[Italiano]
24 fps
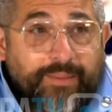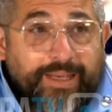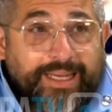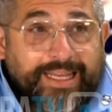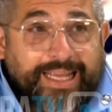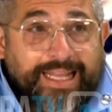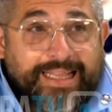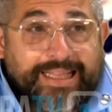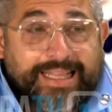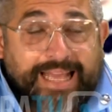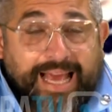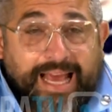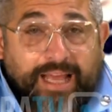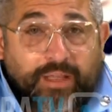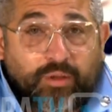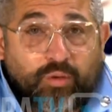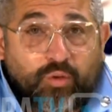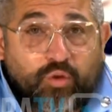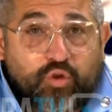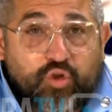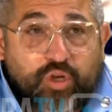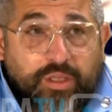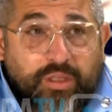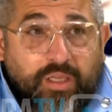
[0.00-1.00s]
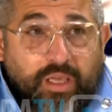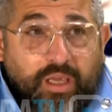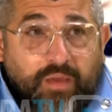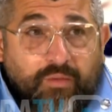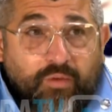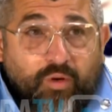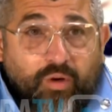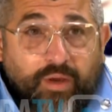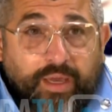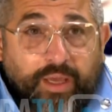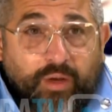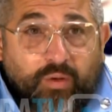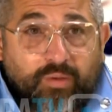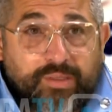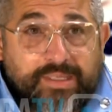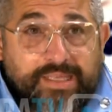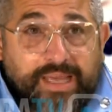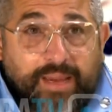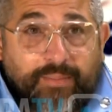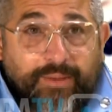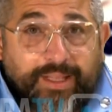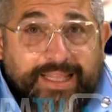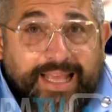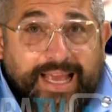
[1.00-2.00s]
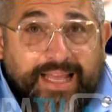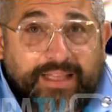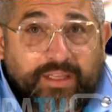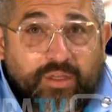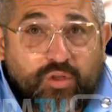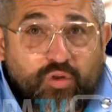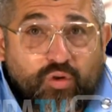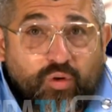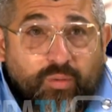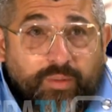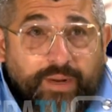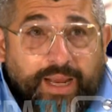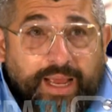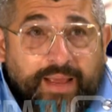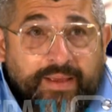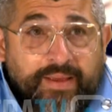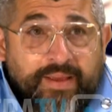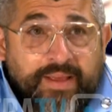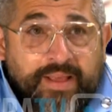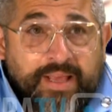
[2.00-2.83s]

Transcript: perché il dato oggettivo è che non siamo andati sopra